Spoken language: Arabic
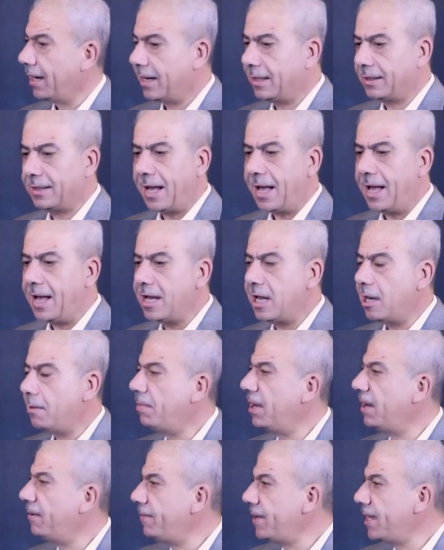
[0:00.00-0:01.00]
نتحايل
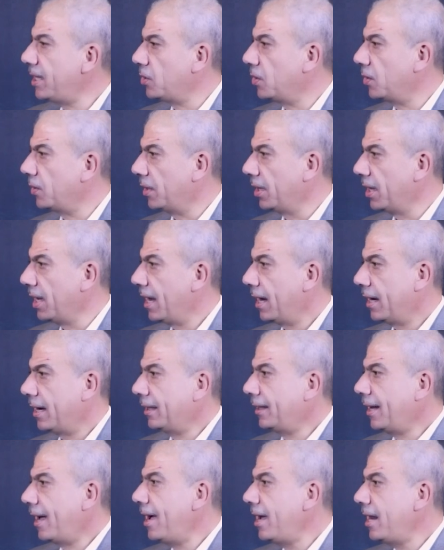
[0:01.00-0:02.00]
بالفيديو
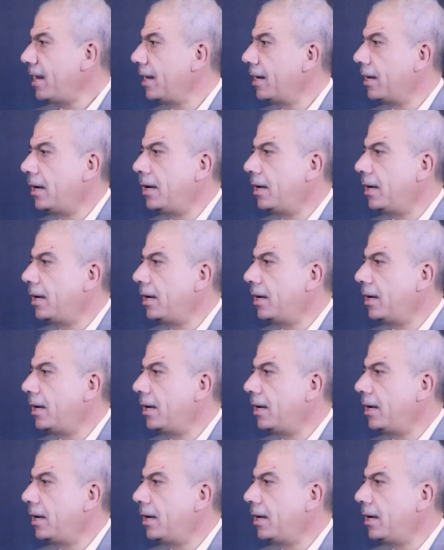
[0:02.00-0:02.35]
نتحايل